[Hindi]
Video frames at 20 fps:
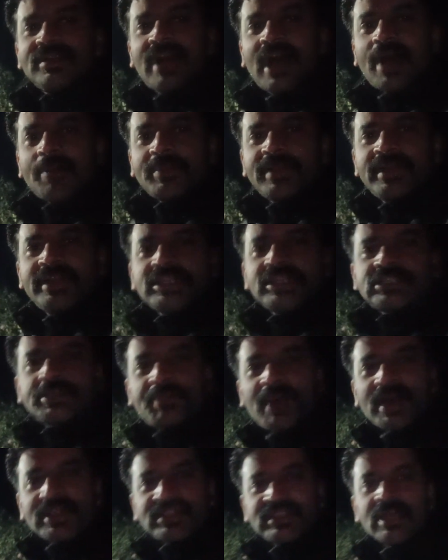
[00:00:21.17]
अपने लिए
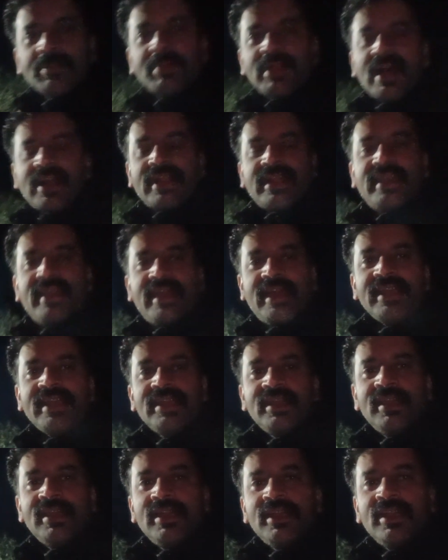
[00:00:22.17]
चपातियाँ बना रहे हैं
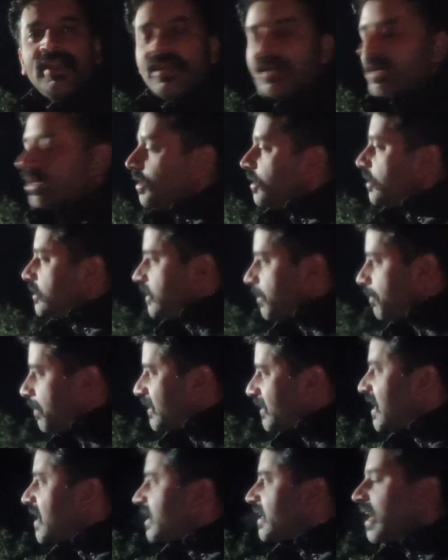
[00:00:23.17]
जब
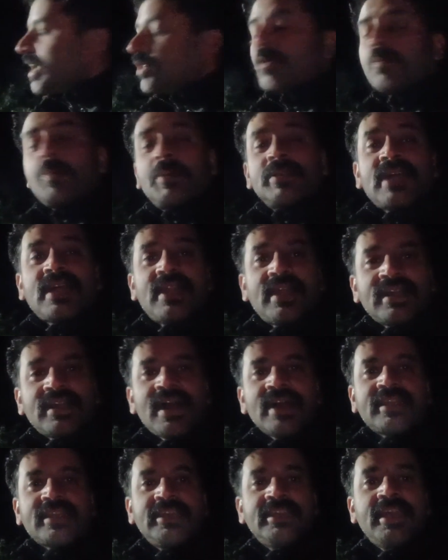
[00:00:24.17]
पता किया तो पता
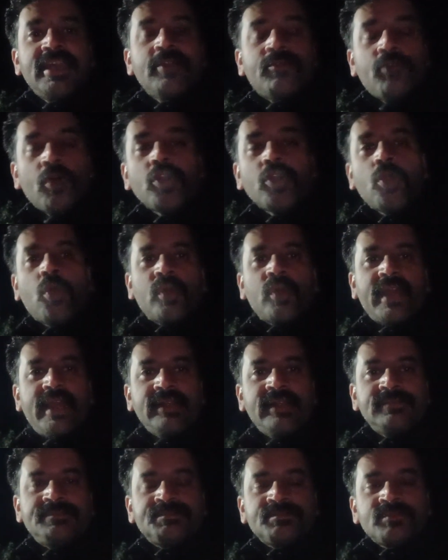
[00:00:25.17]
लगा कि ये वो लोग हैं
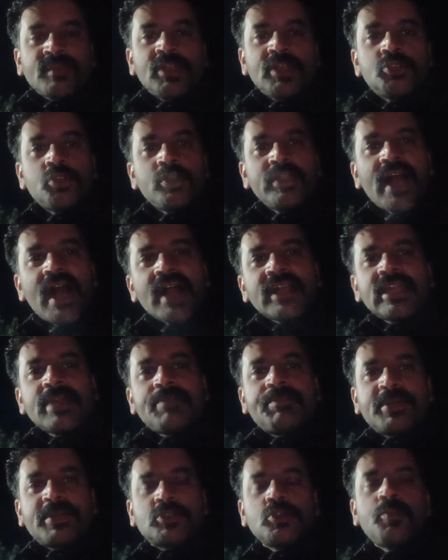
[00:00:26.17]
जो यहाँ के
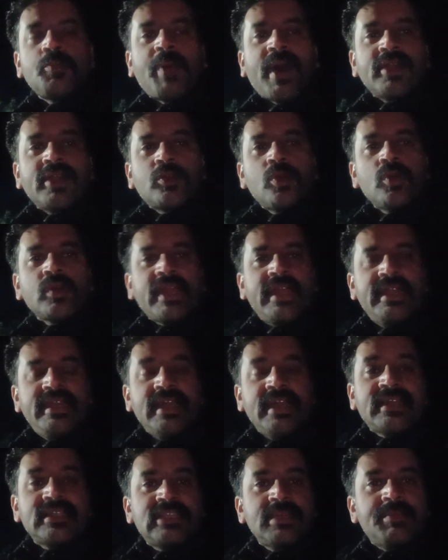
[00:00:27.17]
पशुपालकों के
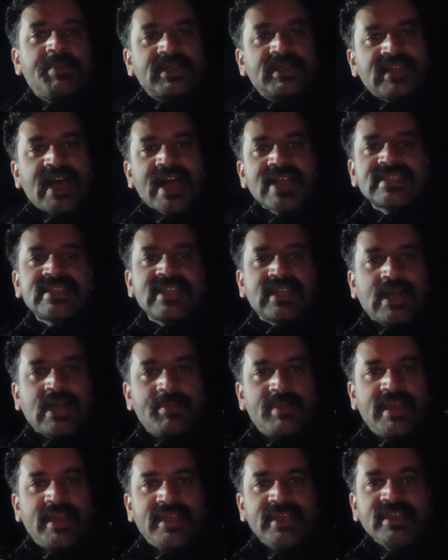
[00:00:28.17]
लिए किसी वरदान से कम
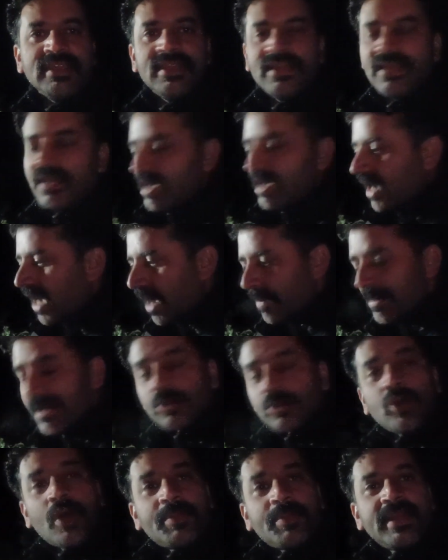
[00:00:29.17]
नहीं हमें
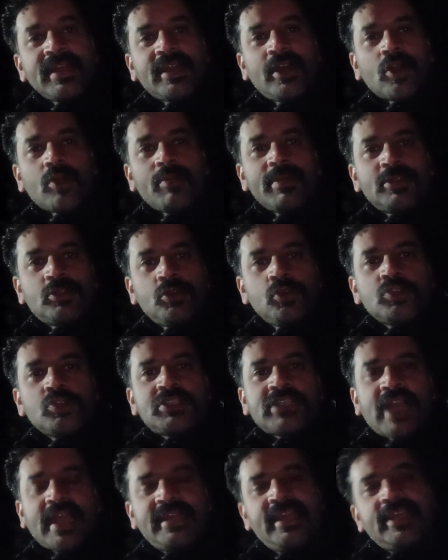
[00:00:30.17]
तो अपने घरों में दूध
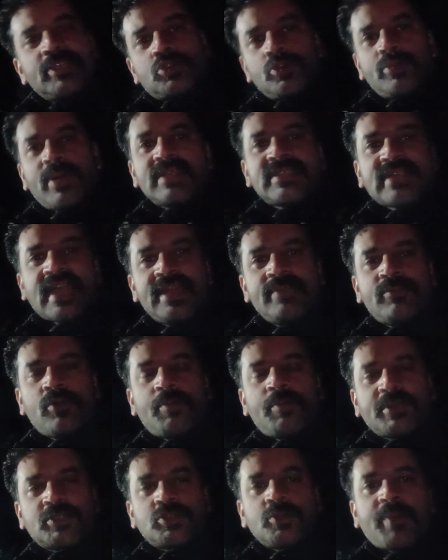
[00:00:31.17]
चाहिए सुबह चाहे वो
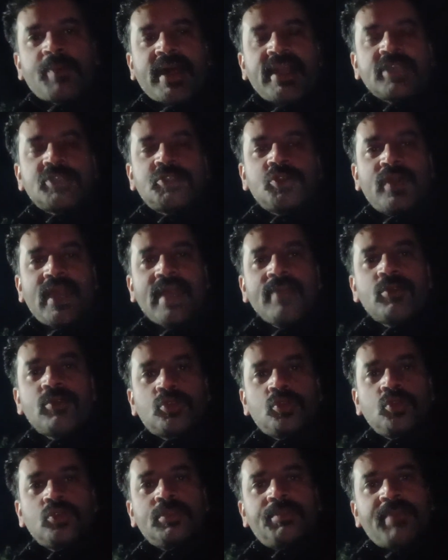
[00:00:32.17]
पशुपालक जो है वो
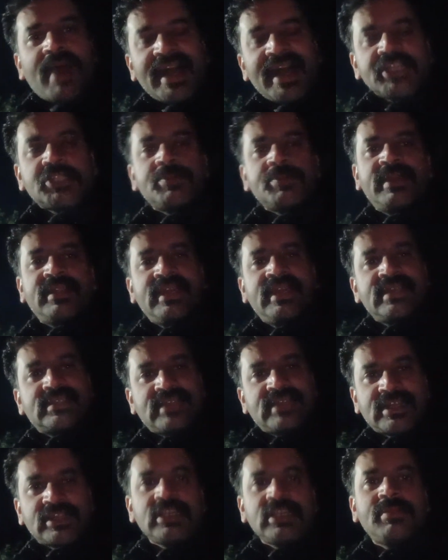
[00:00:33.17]
दूध बारिश में दे
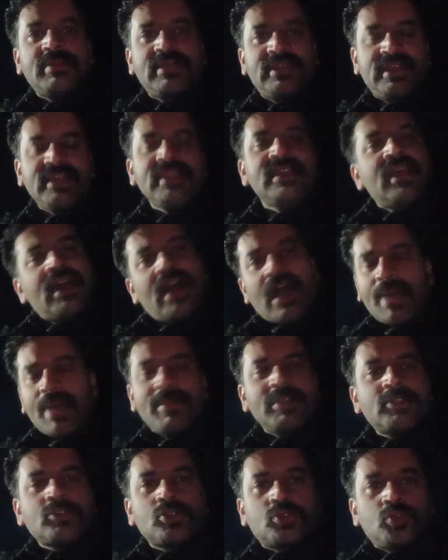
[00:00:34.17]
सर्दी में दे
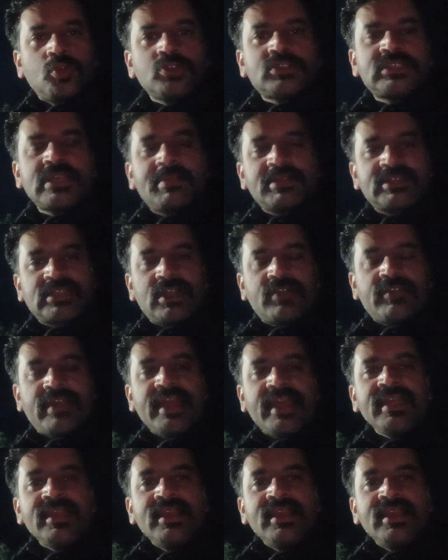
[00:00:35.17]
हमें तो दूध से मतलब है